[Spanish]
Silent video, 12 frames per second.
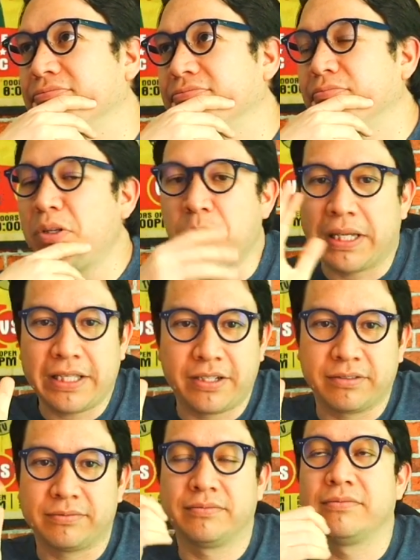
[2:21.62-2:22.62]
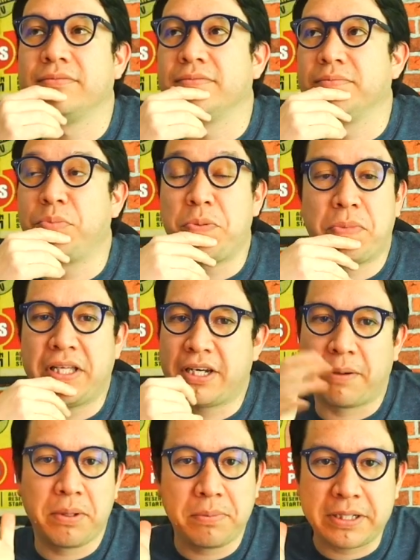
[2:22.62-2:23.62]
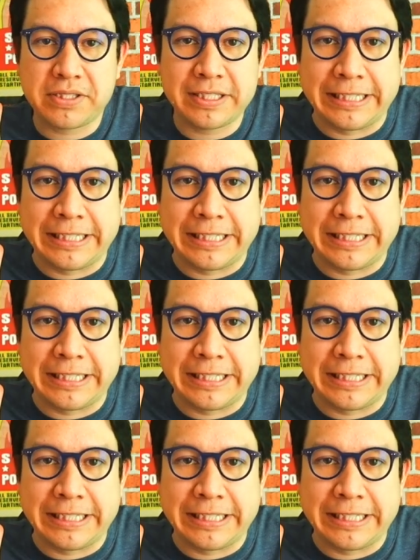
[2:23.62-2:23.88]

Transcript: Mi madre, mi madre, a mí me parece de